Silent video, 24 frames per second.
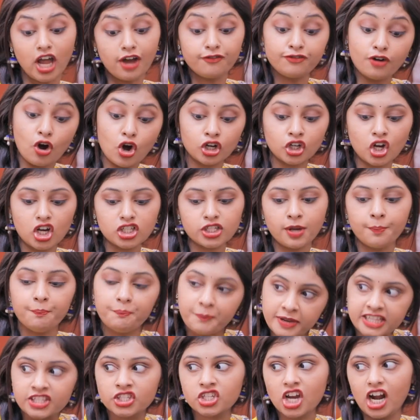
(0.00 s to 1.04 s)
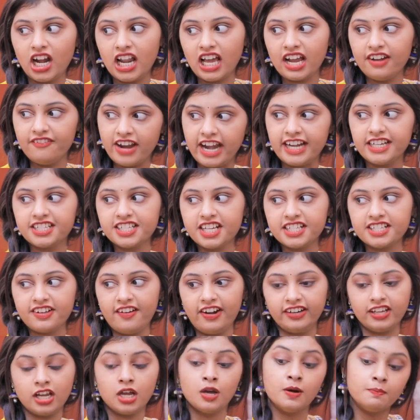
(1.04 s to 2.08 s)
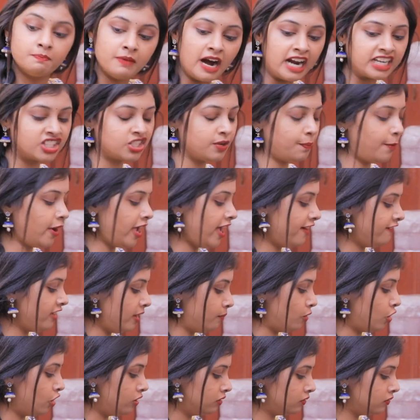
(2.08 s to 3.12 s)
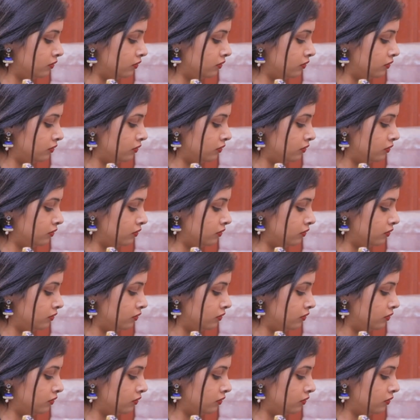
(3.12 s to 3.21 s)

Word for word: ముందు నా ఫోన్ కోసం పిచ్చోళ్ళగా వెయిట్ చేసేవాడివి మర్చిపోయావేమో